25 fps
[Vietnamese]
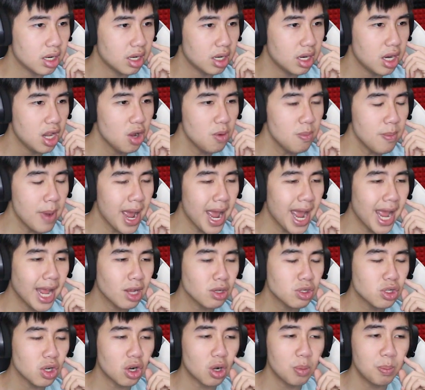Nếu mà
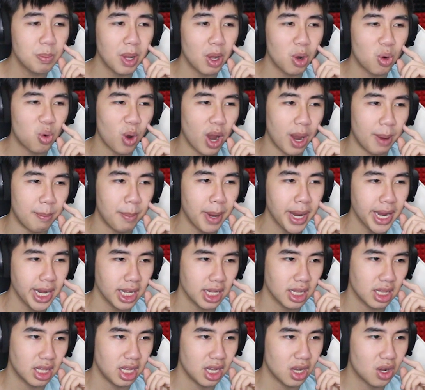ai cũng chọn con mèo khỏe
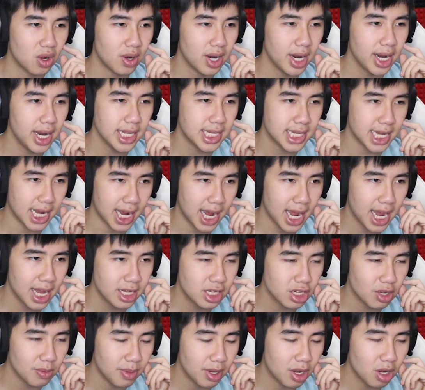mạnh Thì có lẽ là chẳng
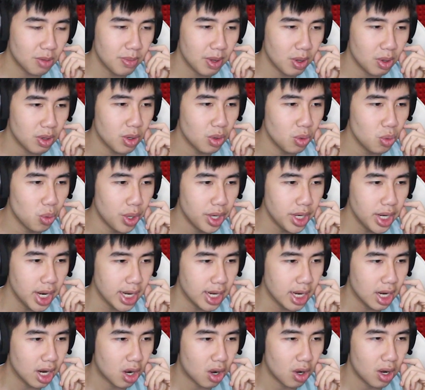ai chọn mấy con mèo yếu đuối
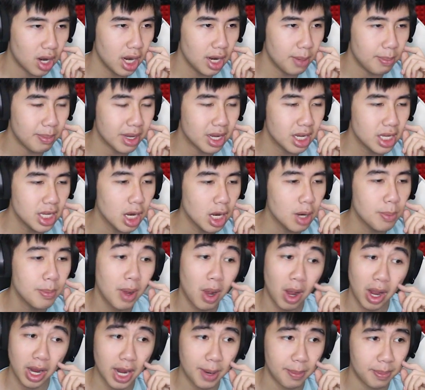này Nên là có lẽ là mình cứ nhận con
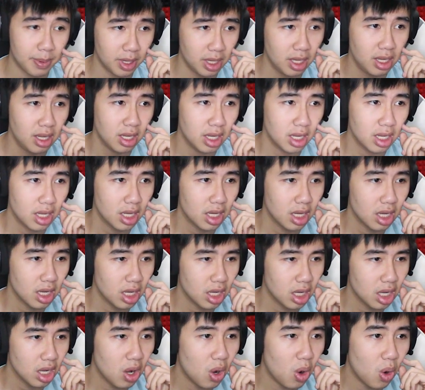mèo Ai Cập đi
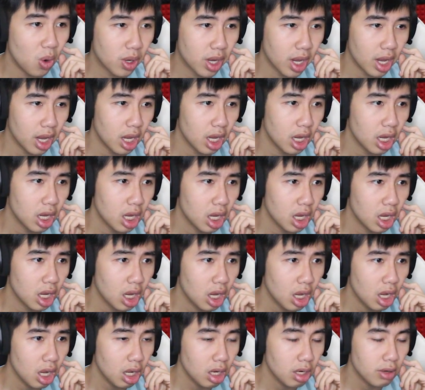Ok
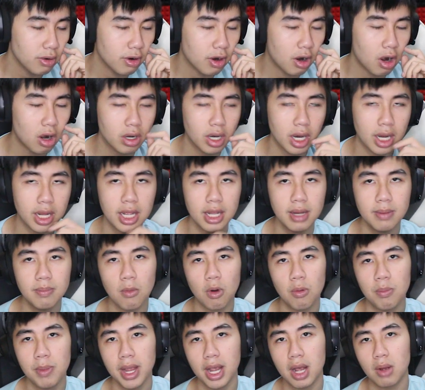Cót đánh ít
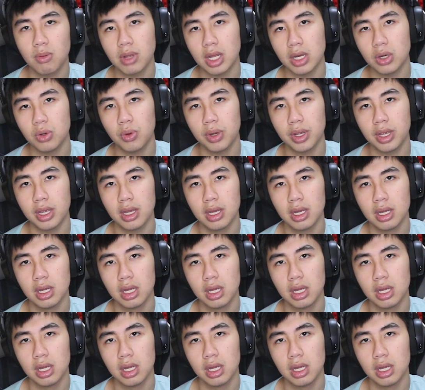bố mẹ không nhận nuôi